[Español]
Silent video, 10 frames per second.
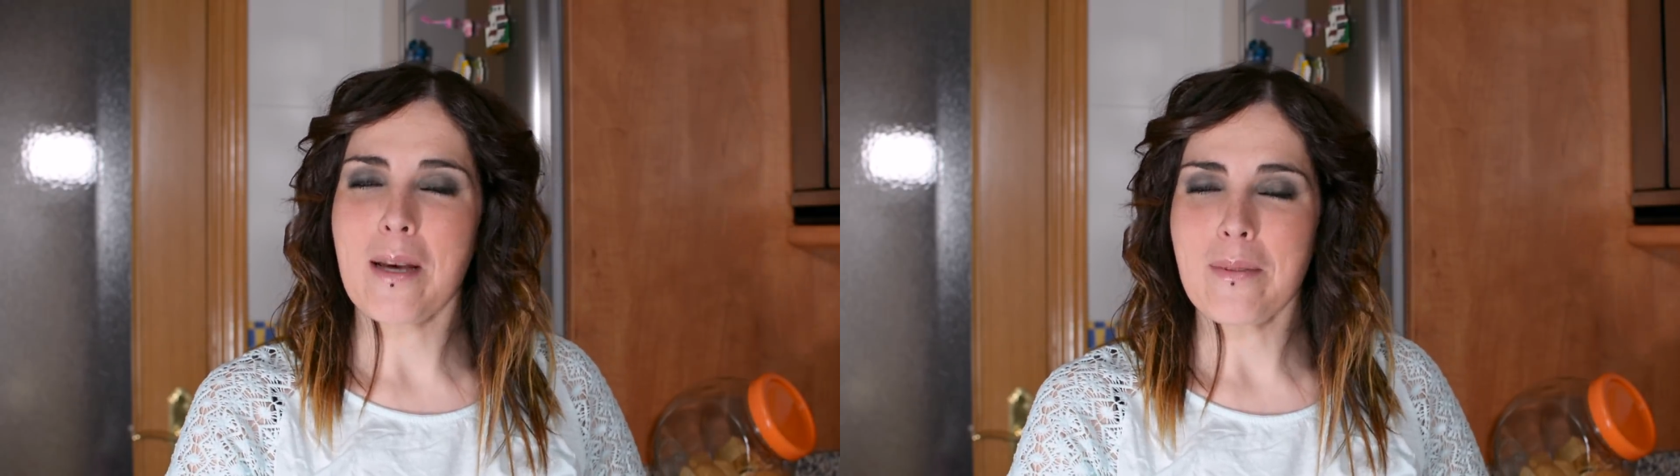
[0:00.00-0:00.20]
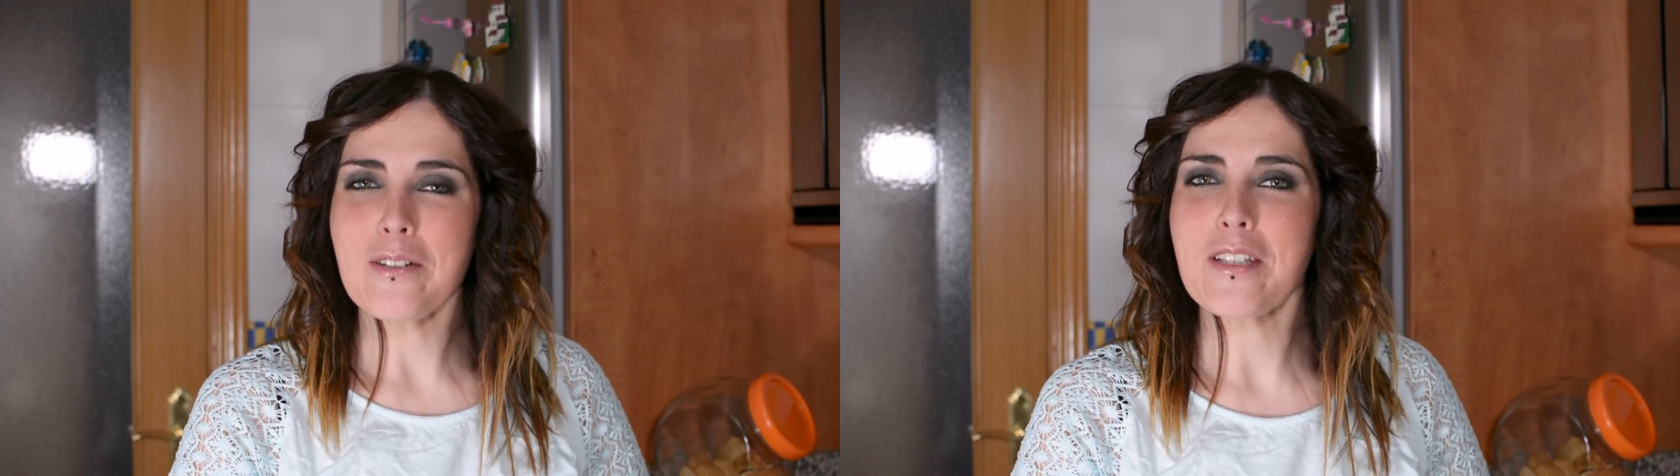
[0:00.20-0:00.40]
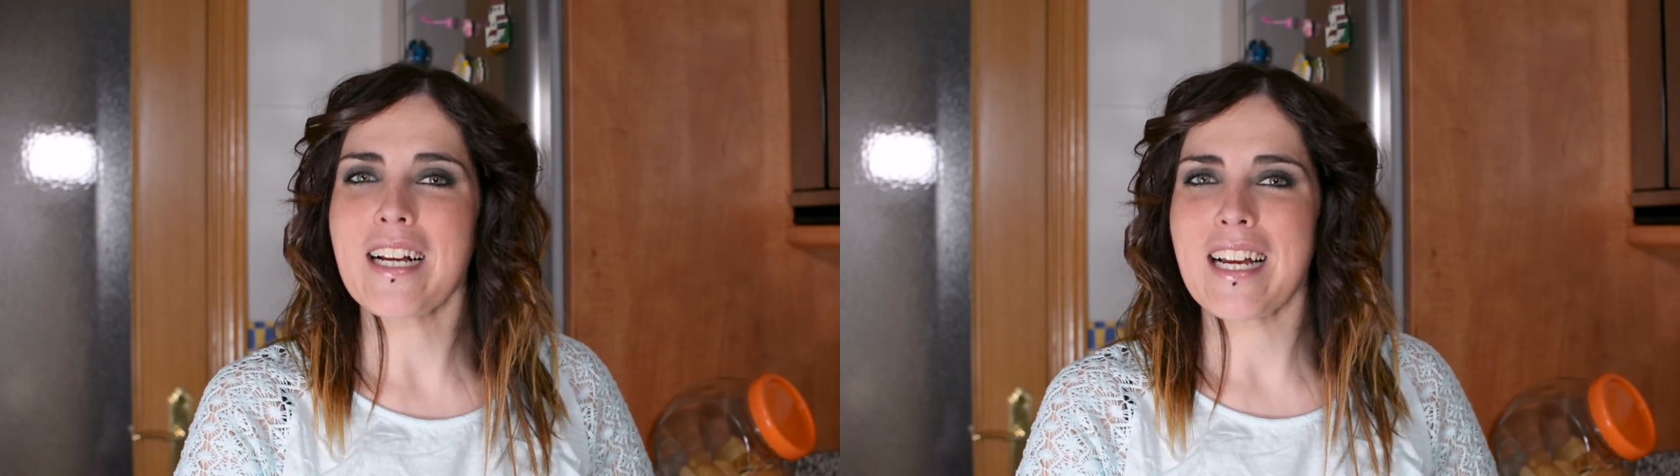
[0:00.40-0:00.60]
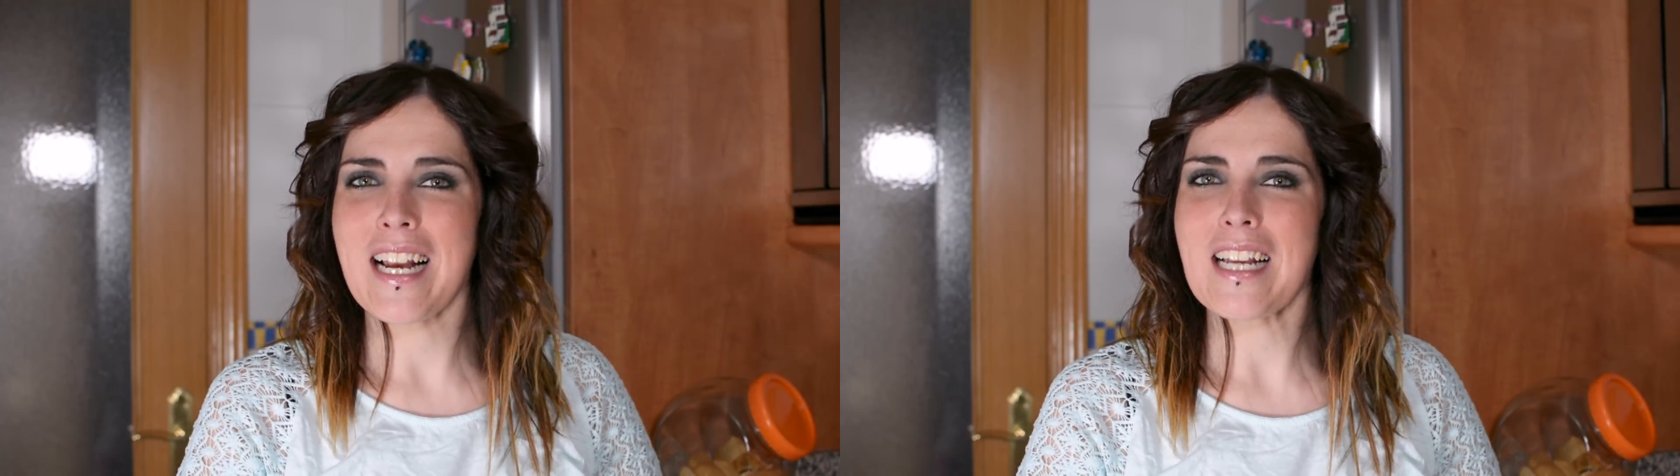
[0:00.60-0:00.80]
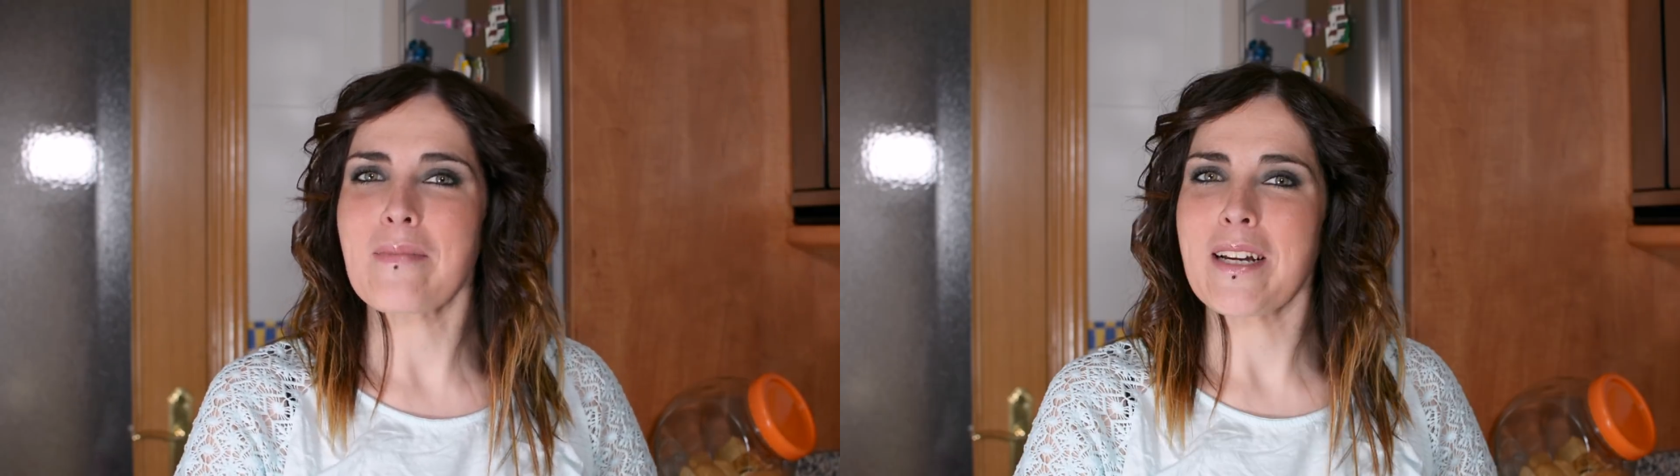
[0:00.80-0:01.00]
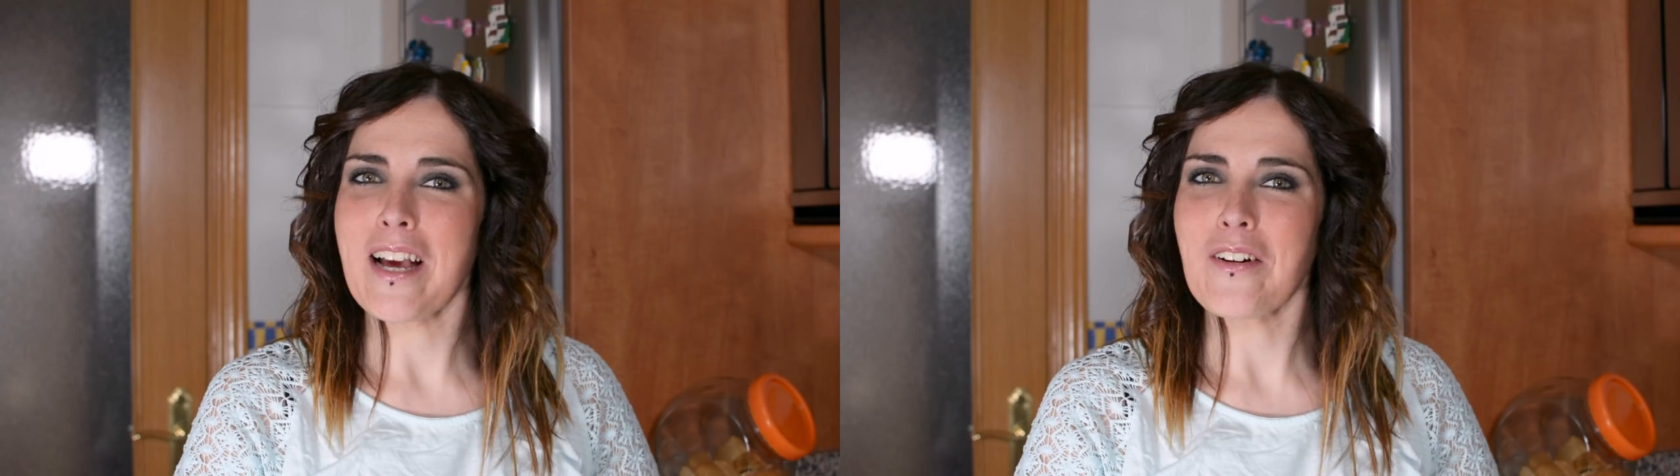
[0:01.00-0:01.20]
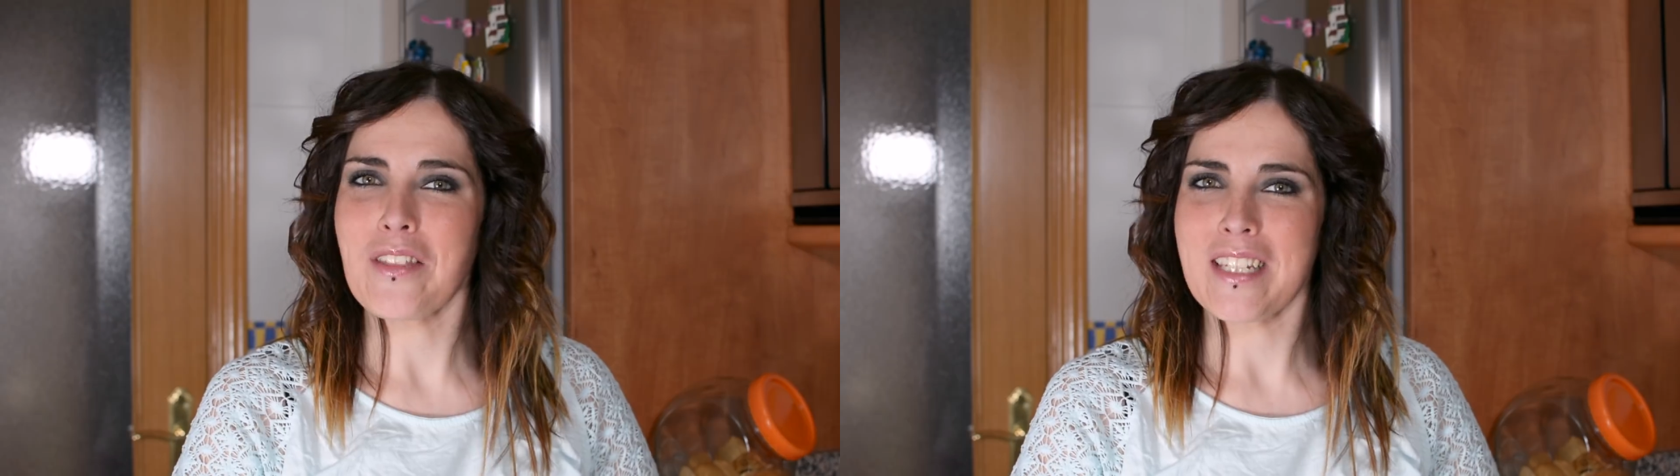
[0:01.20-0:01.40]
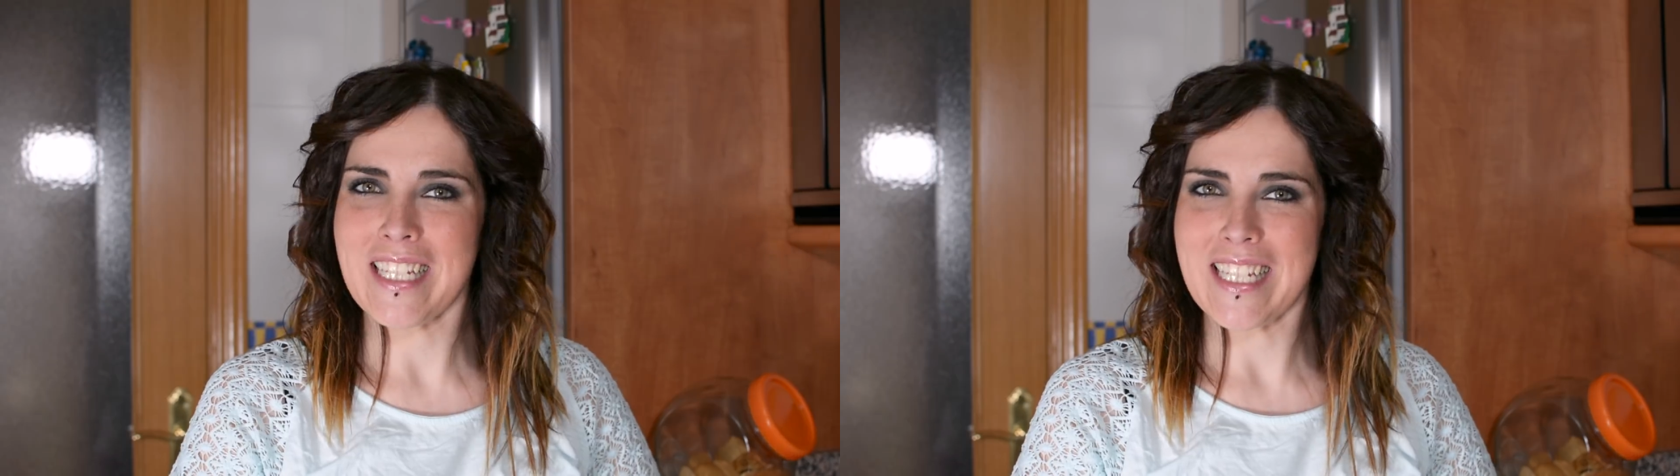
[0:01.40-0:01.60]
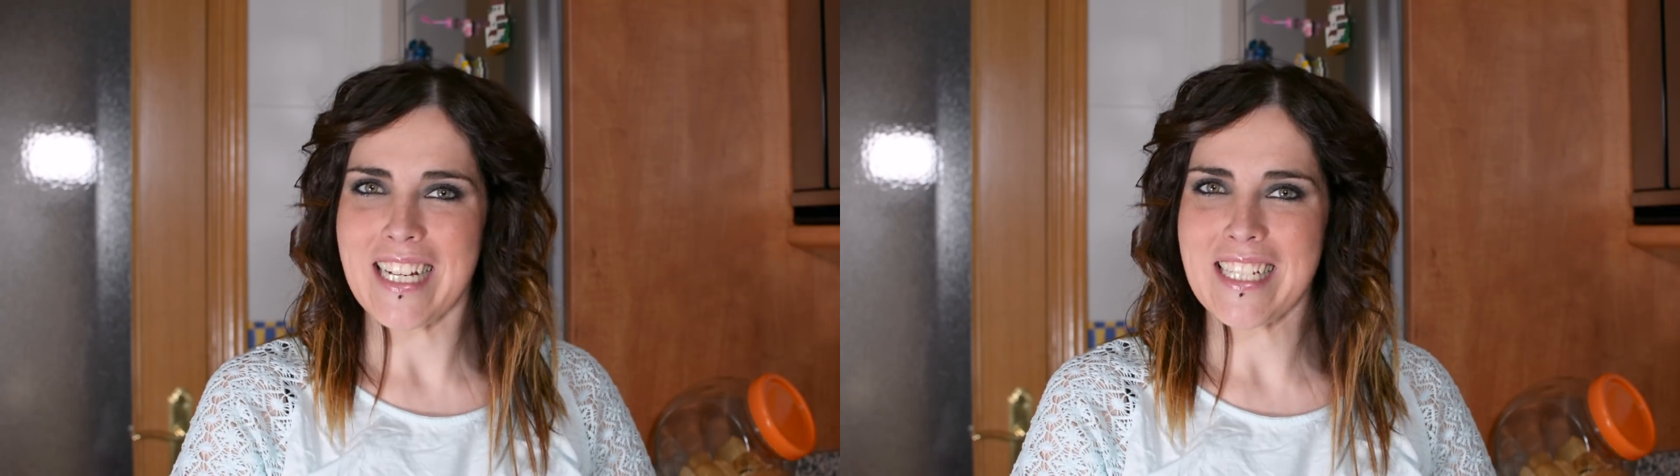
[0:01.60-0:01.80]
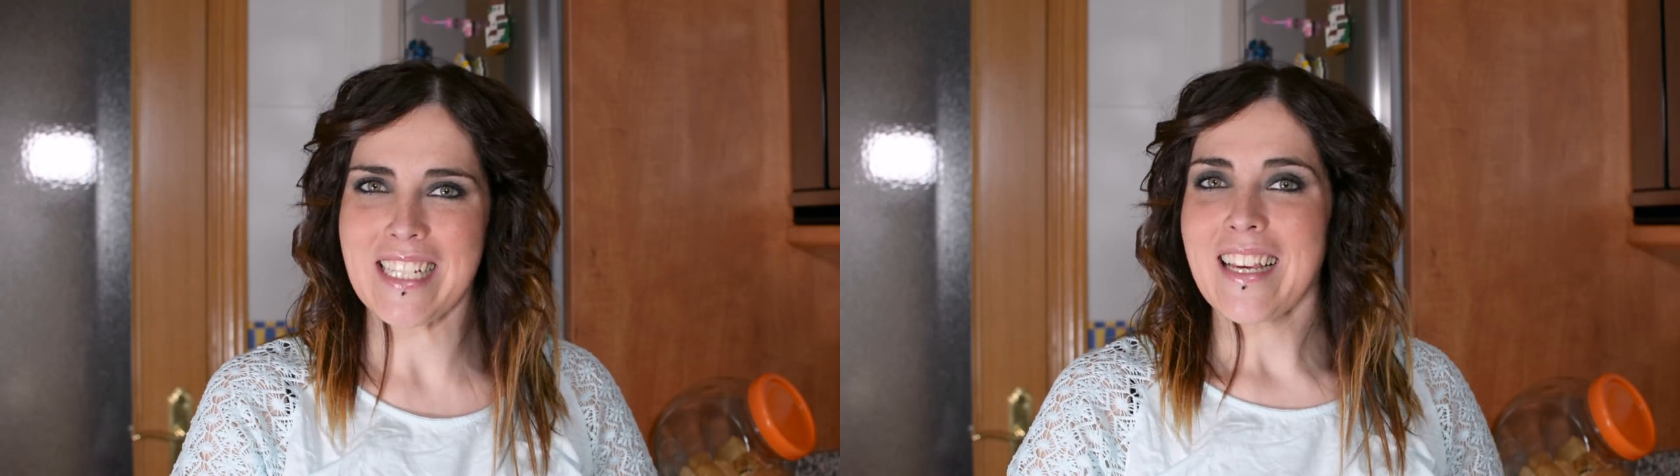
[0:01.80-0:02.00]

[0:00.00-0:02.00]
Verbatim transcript: amigos del canal Las María Cocinillas,